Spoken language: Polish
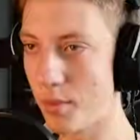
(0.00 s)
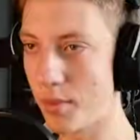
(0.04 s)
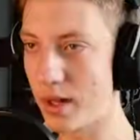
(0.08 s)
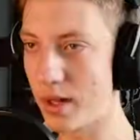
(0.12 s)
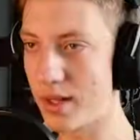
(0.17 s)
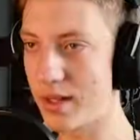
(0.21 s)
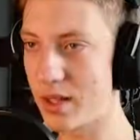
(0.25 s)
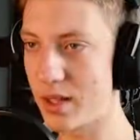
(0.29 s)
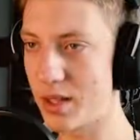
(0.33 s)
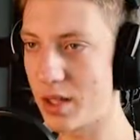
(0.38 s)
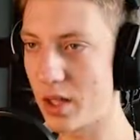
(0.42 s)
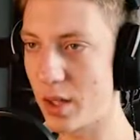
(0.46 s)
Dobra,
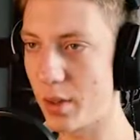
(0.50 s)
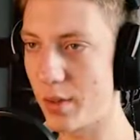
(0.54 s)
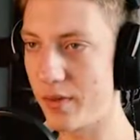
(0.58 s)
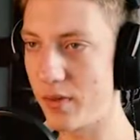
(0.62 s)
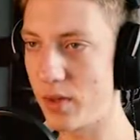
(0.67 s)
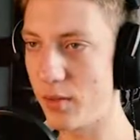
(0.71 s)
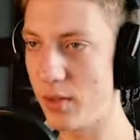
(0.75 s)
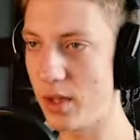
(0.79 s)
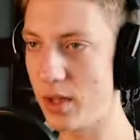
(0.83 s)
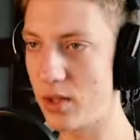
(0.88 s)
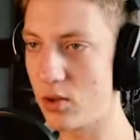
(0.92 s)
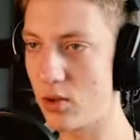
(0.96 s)
ale zaczynamy w
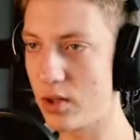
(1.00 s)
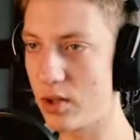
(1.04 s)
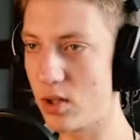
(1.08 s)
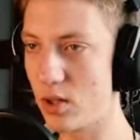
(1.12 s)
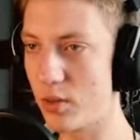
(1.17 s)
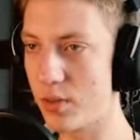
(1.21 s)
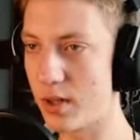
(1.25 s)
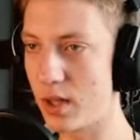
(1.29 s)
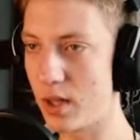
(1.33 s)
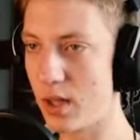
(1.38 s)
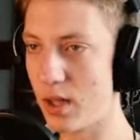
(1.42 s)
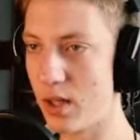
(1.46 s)
tym miejscu, jest
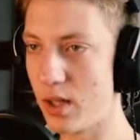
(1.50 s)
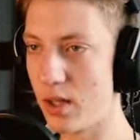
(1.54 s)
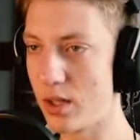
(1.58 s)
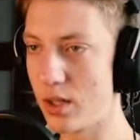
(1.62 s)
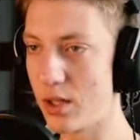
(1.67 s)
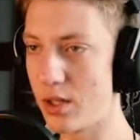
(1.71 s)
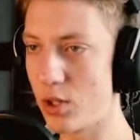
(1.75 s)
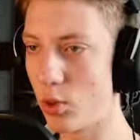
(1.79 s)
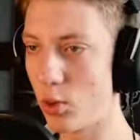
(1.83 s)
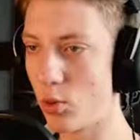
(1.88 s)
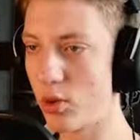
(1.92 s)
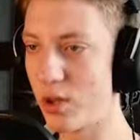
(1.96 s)
dobrze.
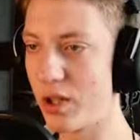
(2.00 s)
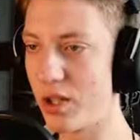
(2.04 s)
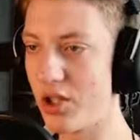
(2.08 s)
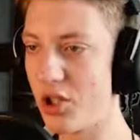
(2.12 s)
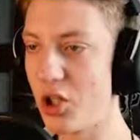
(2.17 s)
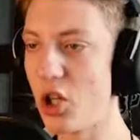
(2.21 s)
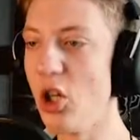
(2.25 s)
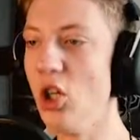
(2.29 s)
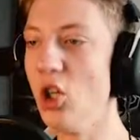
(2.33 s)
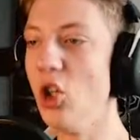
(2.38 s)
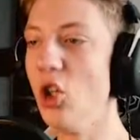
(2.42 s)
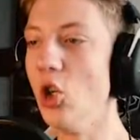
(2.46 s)
Trzeba się
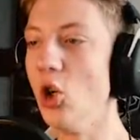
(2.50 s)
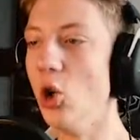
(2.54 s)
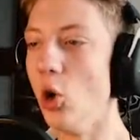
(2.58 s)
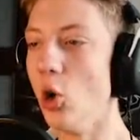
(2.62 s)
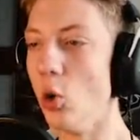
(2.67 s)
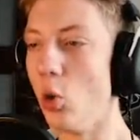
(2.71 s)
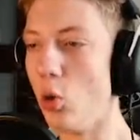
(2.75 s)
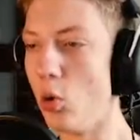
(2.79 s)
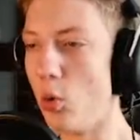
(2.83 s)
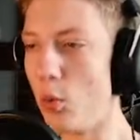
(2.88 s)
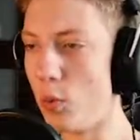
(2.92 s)
ukryć. O,